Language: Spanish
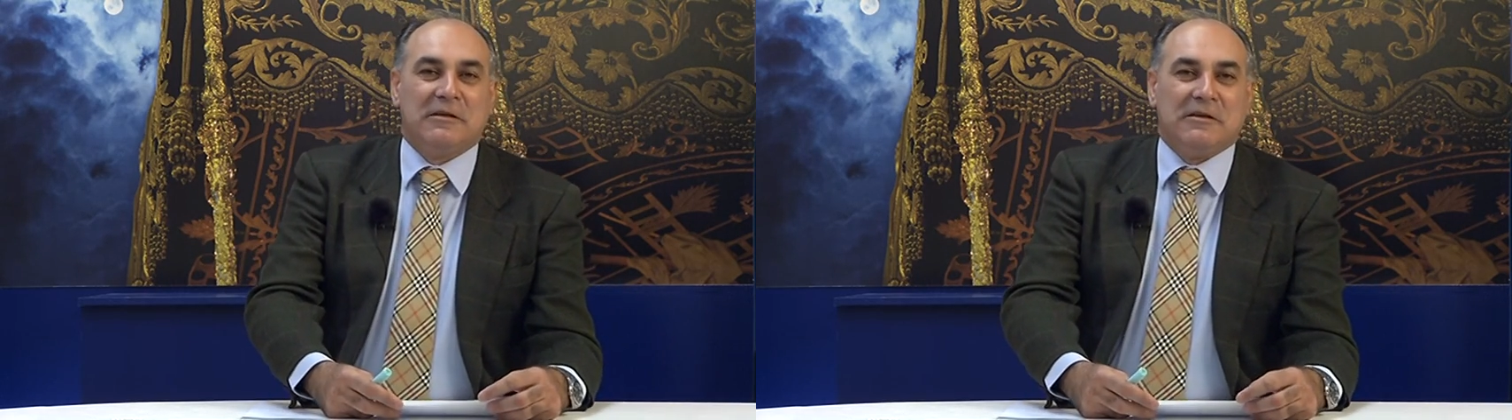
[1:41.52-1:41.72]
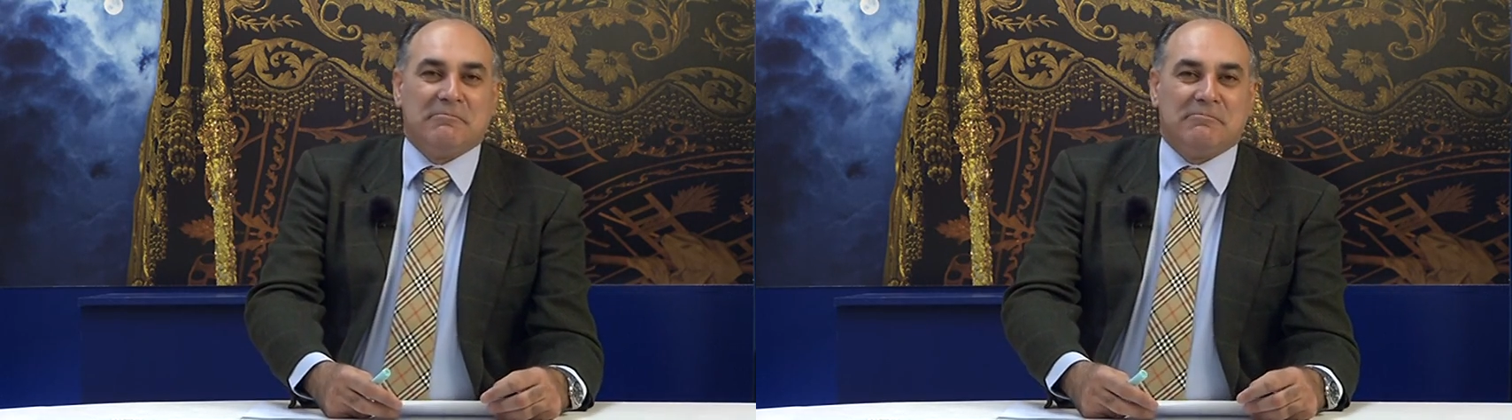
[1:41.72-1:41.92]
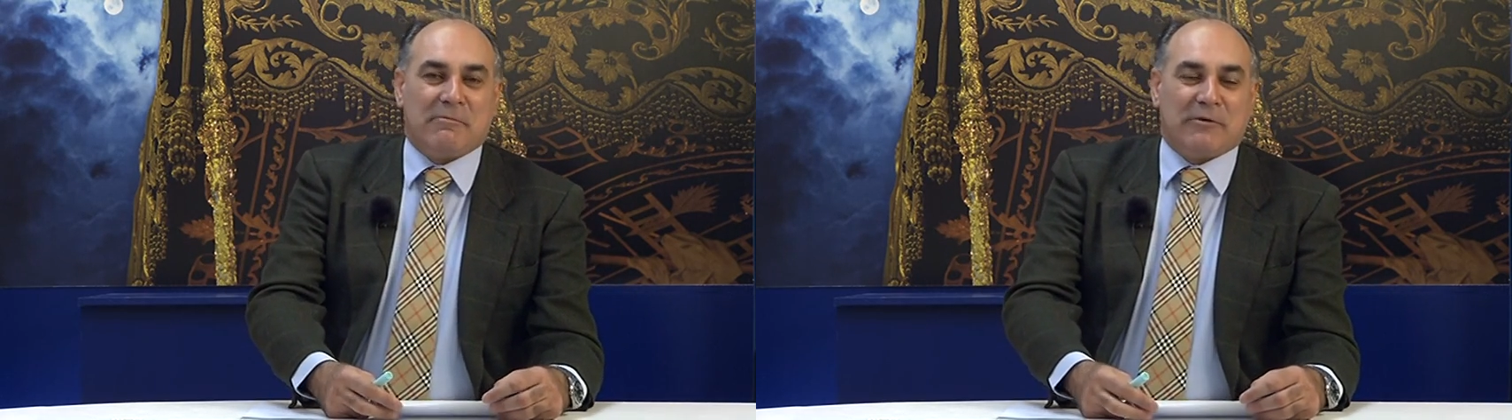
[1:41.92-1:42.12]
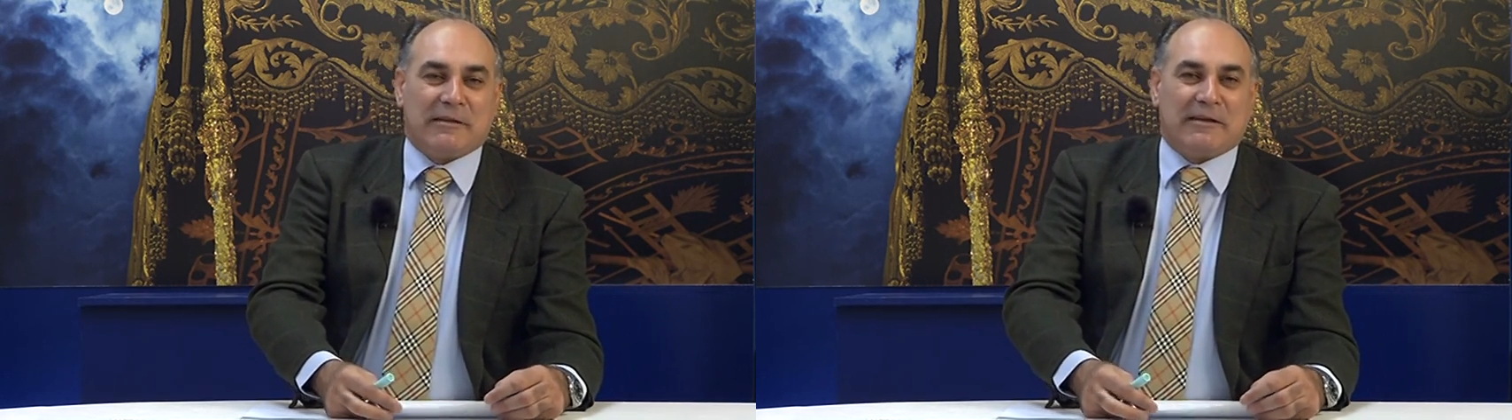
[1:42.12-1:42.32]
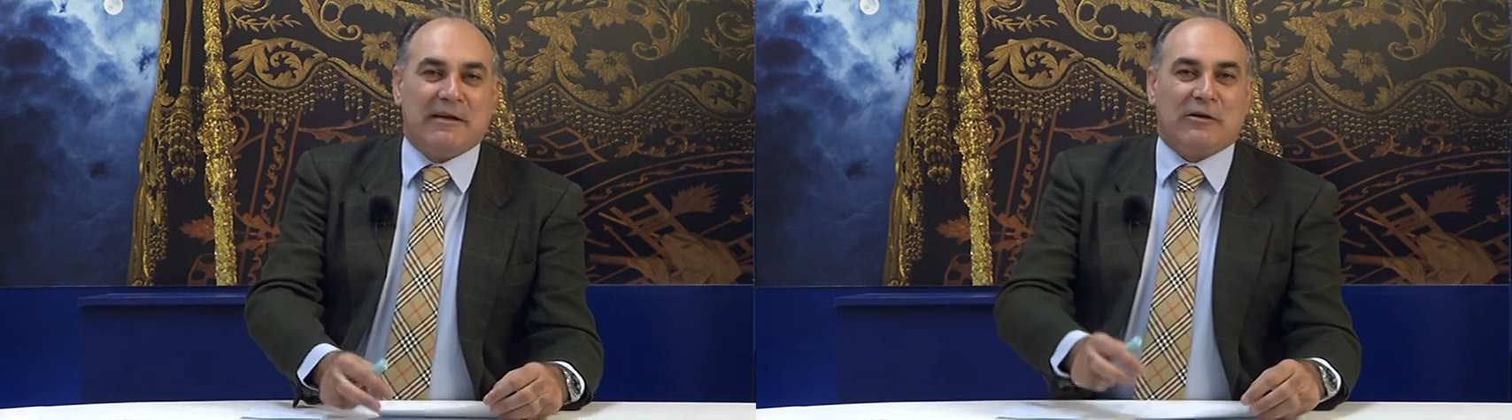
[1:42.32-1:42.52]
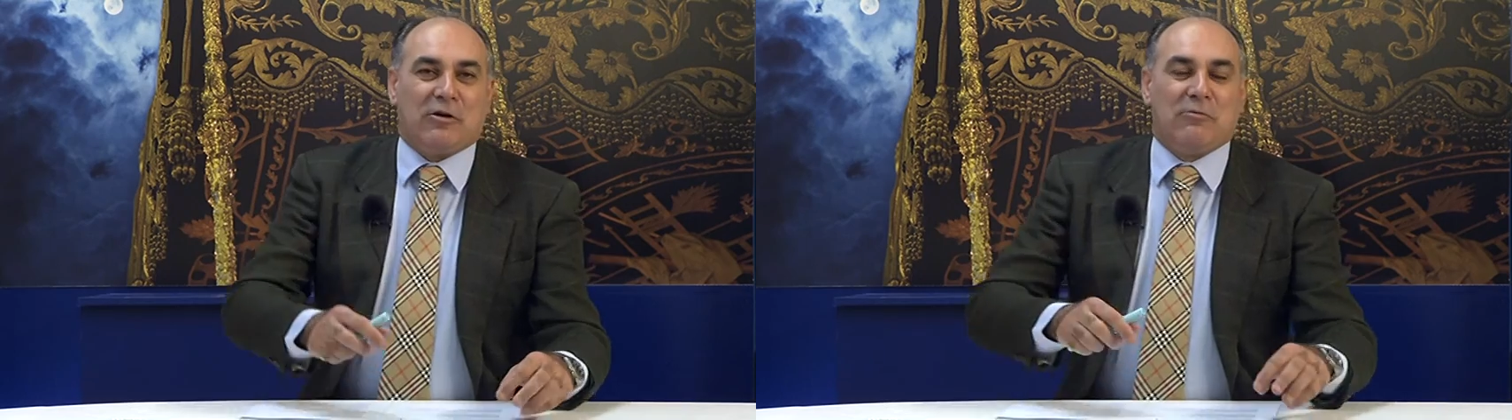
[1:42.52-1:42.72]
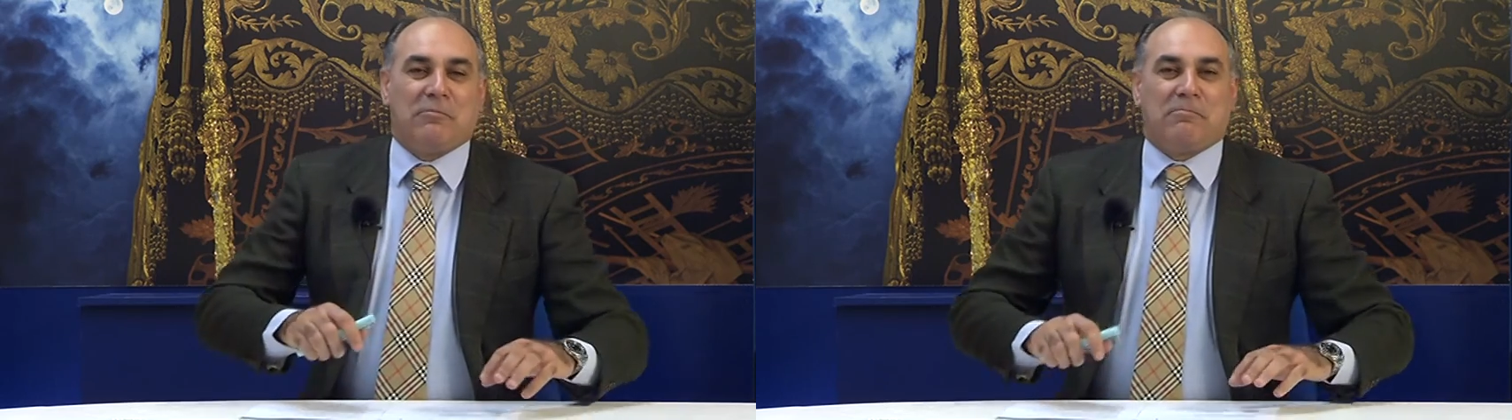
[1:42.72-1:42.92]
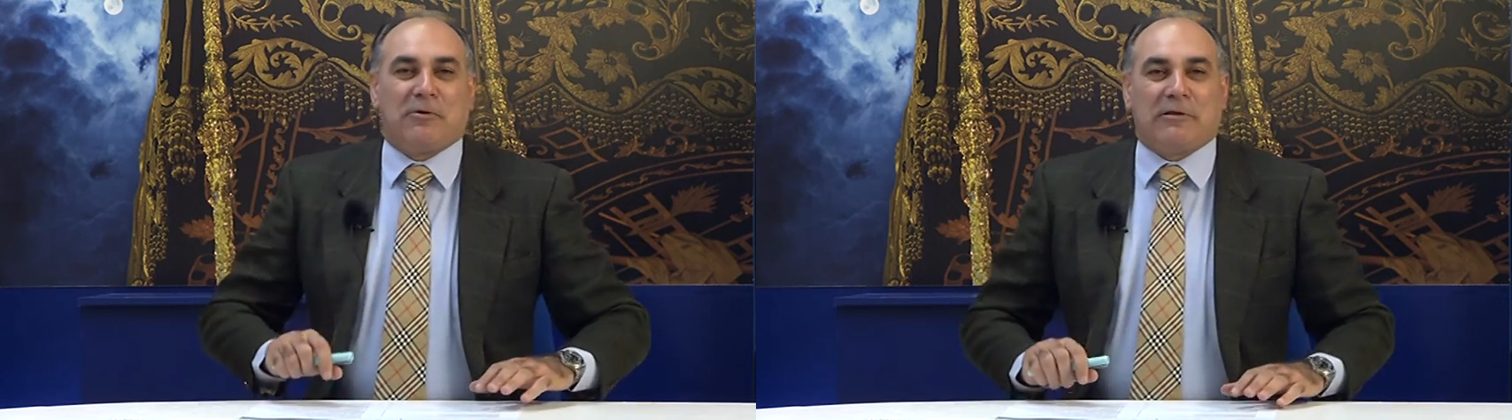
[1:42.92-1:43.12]
Vamos a tener
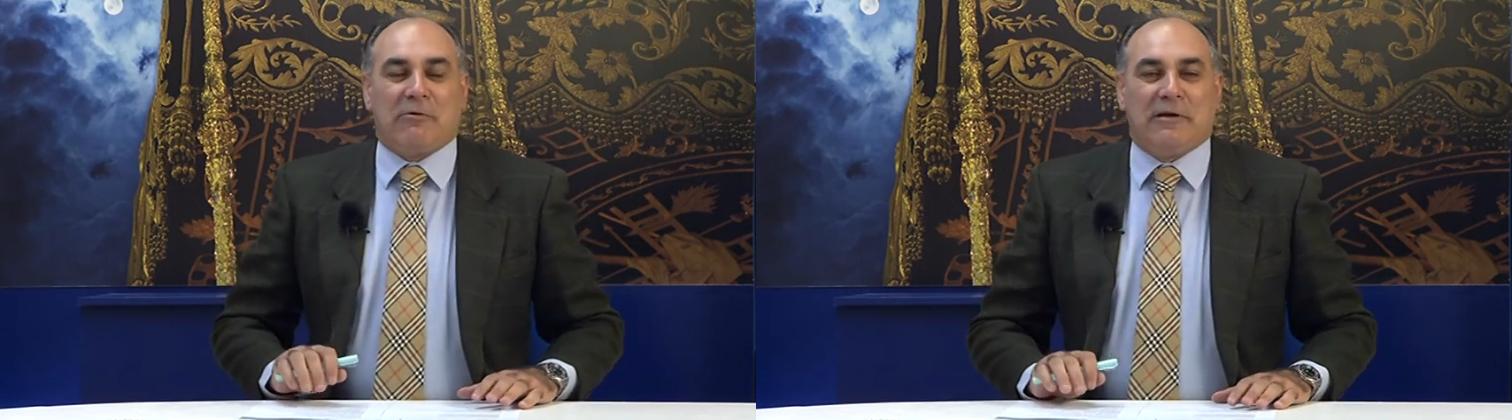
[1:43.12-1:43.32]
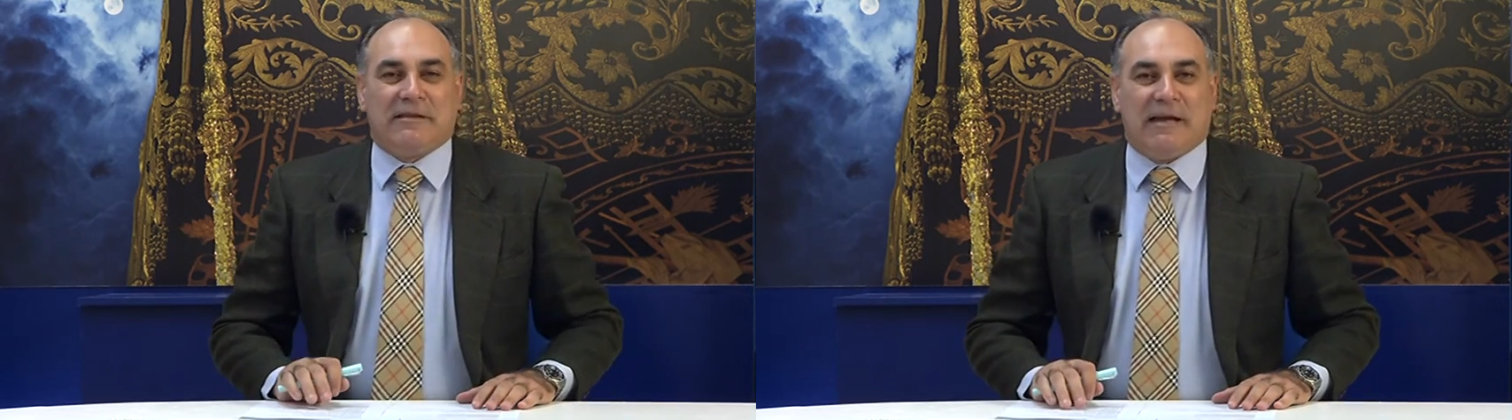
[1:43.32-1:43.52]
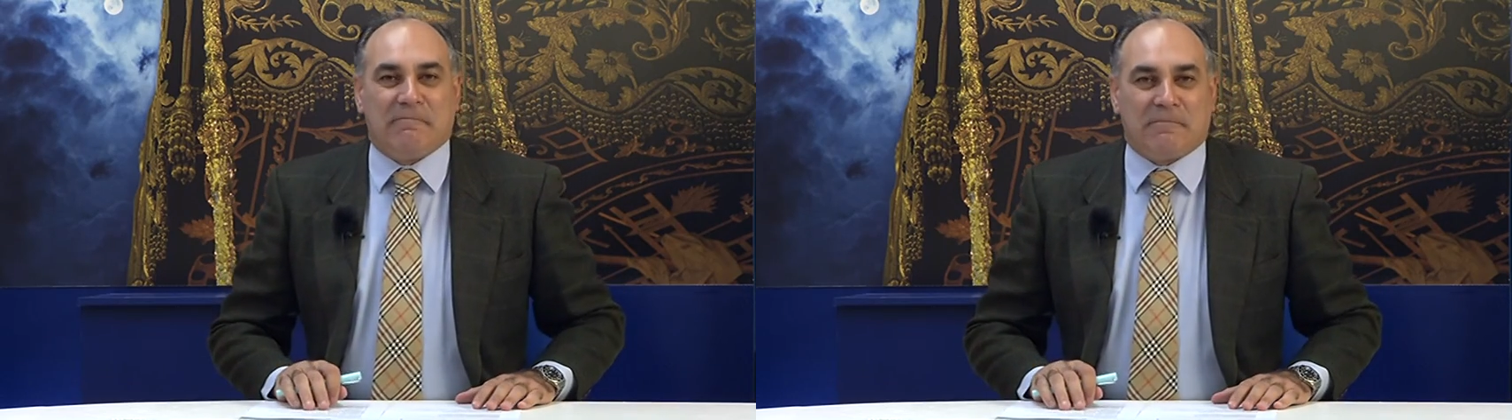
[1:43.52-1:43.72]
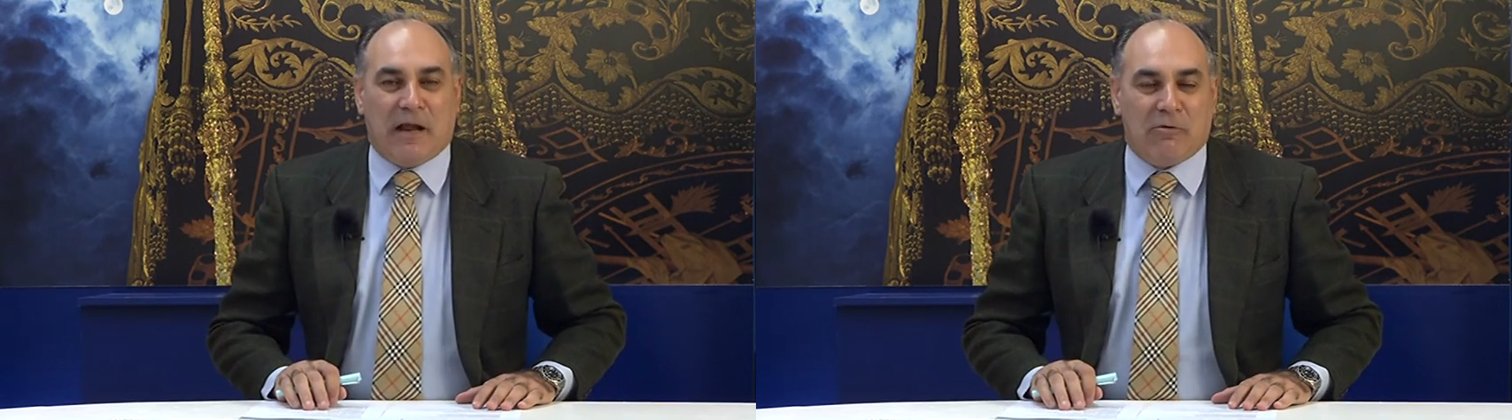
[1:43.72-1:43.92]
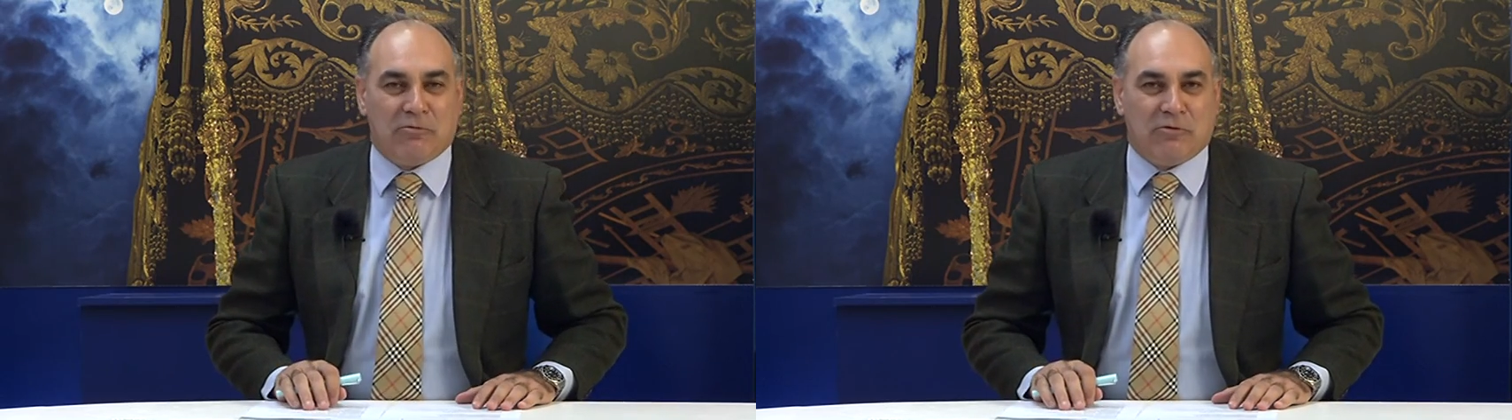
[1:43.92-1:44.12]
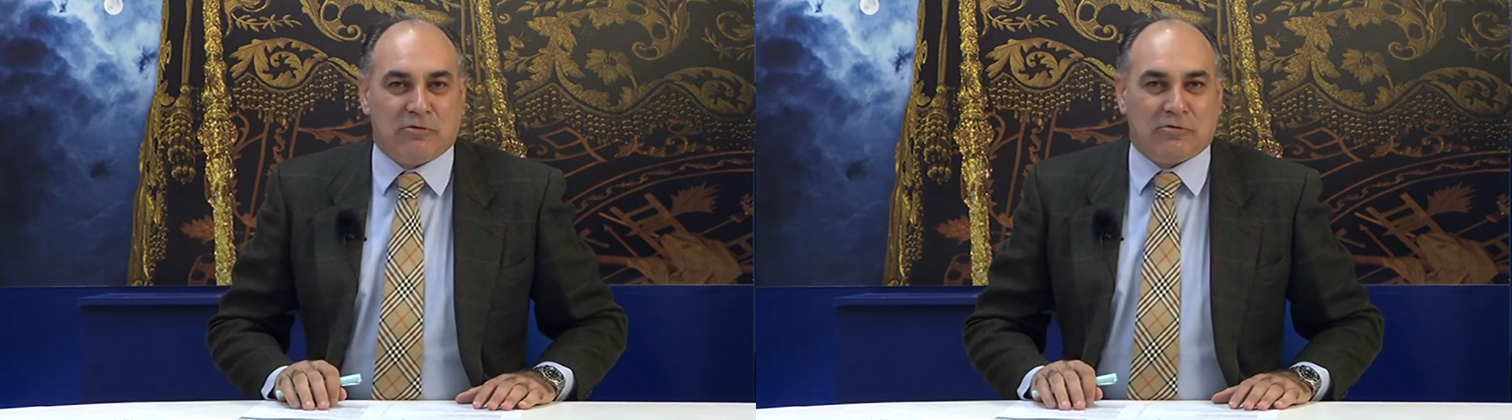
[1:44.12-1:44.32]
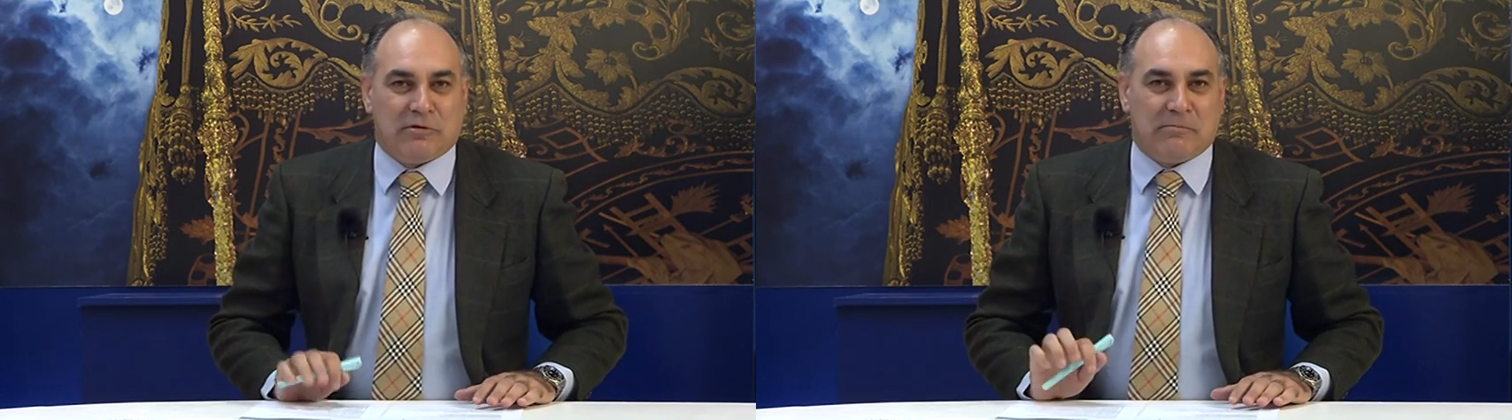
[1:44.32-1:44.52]
como protagonista a unos